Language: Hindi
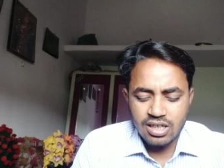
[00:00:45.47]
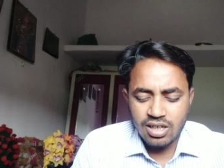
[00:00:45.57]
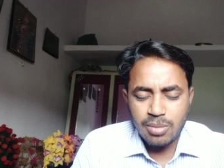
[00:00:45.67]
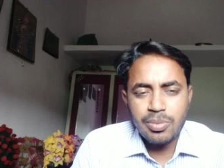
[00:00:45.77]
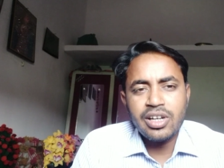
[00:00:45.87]

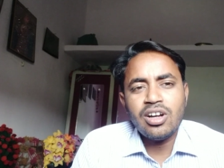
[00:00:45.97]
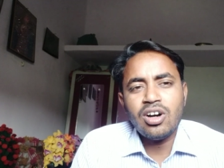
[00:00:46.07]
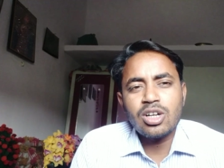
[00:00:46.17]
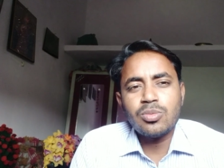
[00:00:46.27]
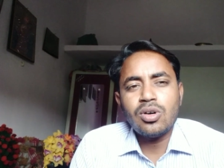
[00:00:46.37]
अपने
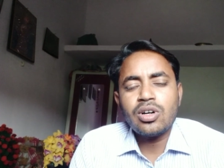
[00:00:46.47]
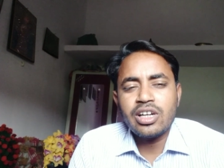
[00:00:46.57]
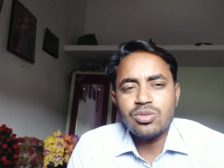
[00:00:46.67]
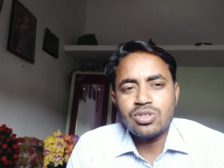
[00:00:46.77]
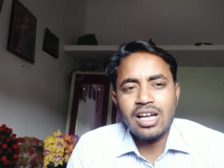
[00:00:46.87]
अनुभव
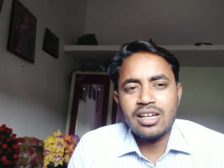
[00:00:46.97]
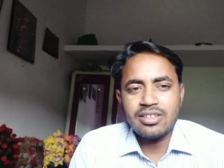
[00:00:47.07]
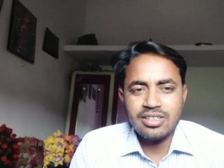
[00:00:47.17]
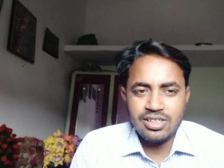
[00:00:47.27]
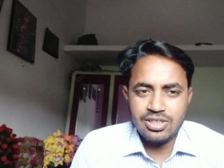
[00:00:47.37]
के
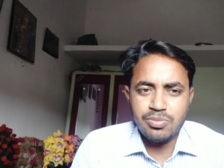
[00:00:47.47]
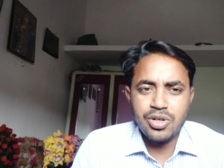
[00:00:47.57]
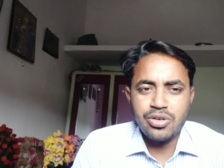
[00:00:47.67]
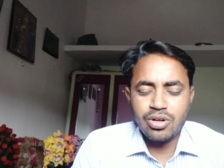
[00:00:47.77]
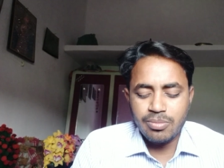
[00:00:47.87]
अनुसार इस
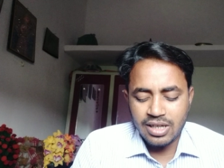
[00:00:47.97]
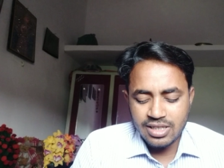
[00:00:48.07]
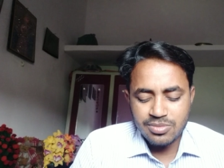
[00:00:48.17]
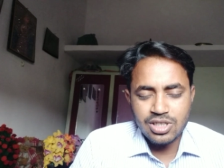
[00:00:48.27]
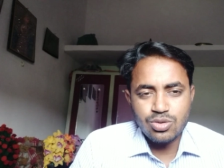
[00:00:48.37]
वीडियो के
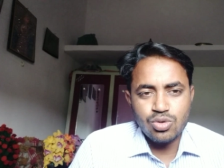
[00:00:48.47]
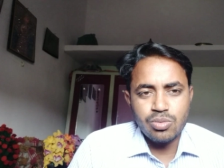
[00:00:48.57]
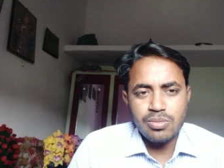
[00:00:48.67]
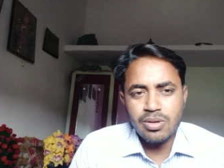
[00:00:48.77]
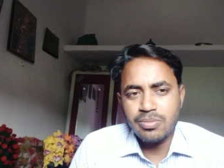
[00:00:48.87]
माध्यम से
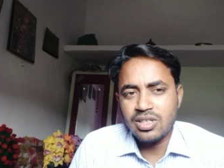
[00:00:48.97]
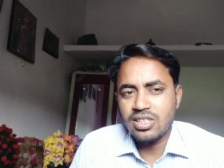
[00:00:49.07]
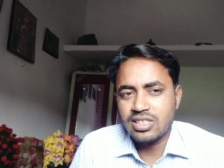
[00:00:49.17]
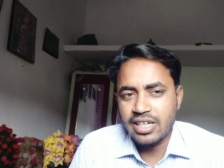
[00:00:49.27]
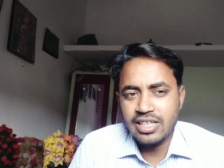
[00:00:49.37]
जो भी मैं
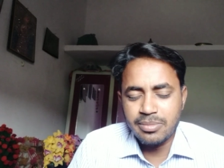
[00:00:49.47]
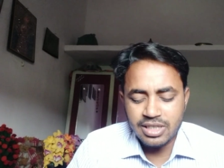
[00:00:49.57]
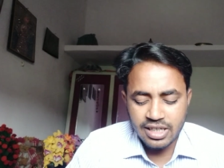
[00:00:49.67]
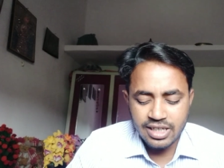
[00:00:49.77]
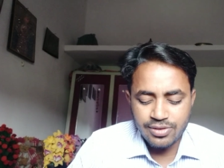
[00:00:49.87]
बिजनेस आइडिया
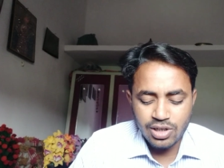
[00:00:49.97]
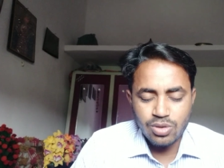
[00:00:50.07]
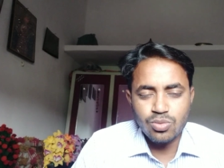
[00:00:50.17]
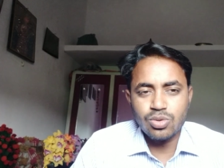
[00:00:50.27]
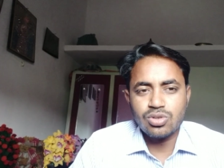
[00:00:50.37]
बताने
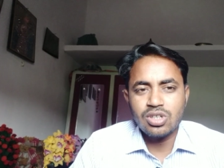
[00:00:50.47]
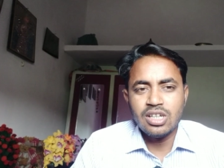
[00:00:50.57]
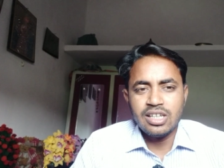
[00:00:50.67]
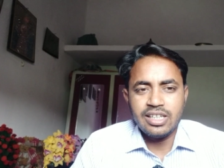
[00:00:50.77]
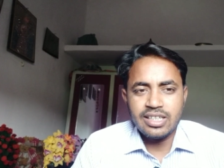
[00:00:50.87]
वाला हूँ वो
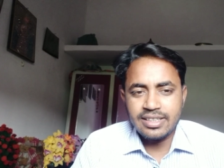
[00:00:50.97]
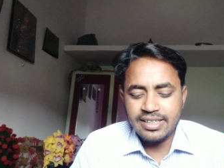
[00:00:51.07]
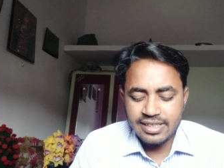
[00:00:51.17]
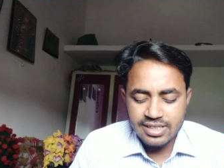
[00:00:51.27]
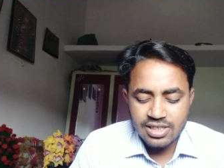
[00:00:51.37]
एक
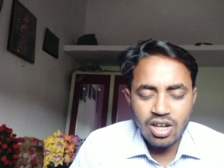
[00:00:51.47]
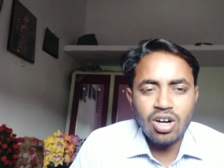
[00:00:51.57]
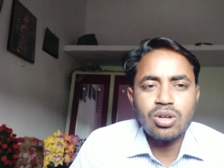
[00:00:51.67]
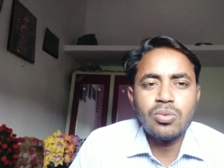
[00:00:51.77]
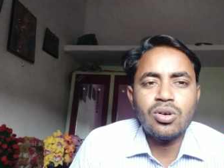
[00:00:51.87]
तरीके से
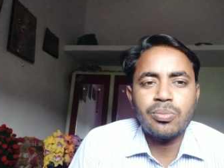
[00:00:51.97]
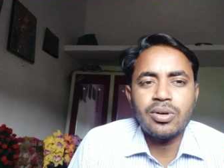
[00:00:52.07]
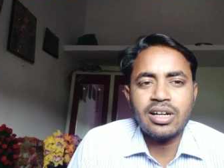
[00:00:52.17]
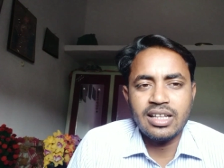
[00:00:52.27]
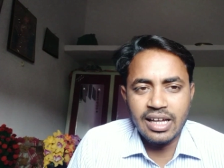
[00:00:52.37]
अनुभव
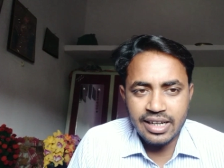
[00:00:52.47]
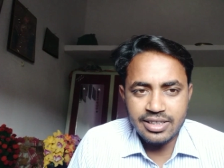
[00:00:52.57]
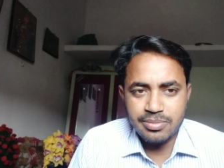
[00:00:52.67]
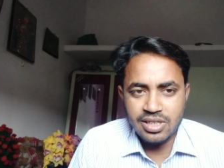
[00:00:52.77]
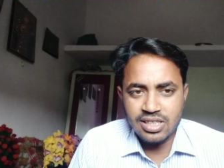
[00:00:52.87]
पर
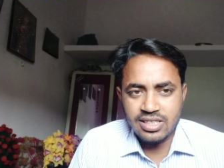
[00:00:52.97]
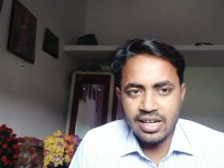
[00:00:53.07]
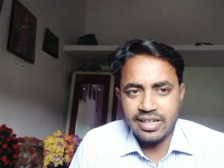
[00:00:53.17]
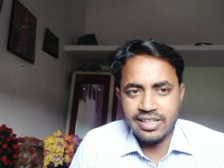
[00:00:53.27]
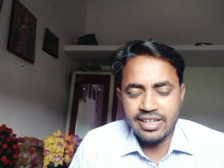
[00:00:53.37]
आधारित बिजनेस
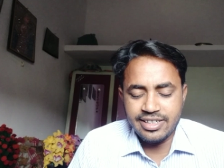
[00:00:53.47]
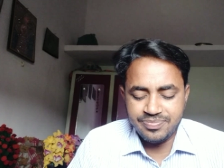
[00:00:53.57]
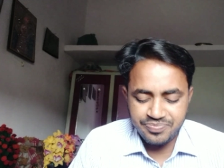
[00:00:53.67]
आइडिया है